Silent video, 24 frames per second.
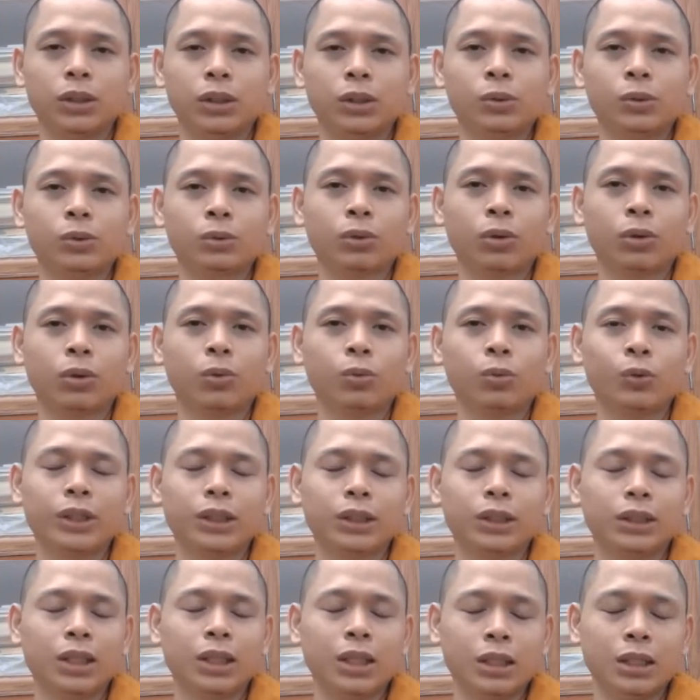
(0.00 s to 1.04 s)
yếu tố
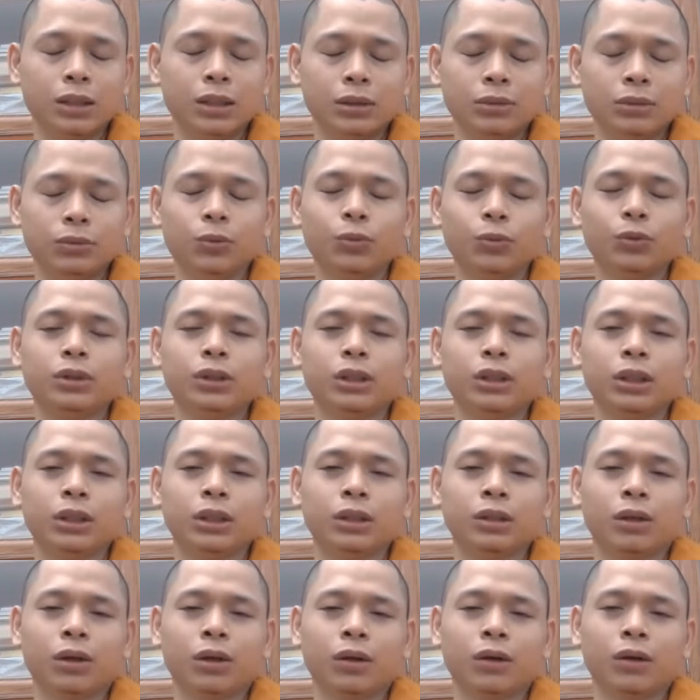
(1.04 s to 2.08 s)
quyết định quý vị
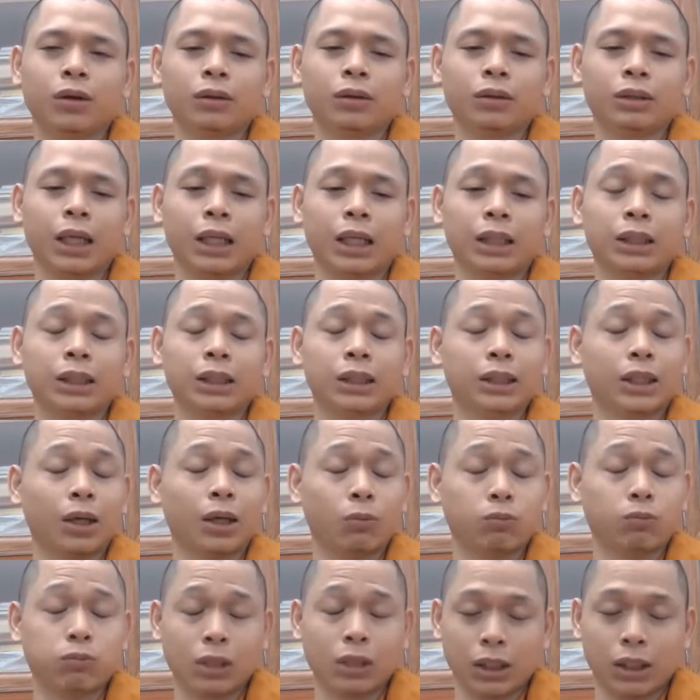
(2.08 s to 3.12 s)
có thành
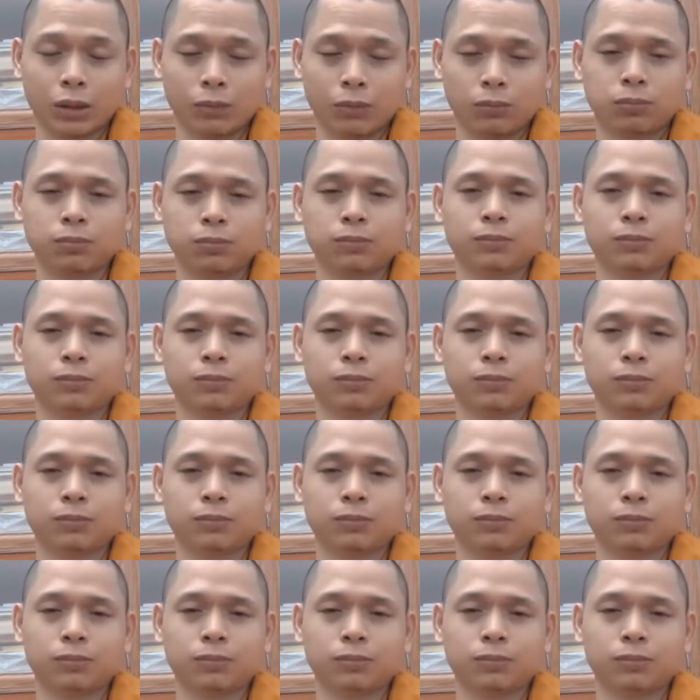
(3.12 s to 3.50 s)
công hay không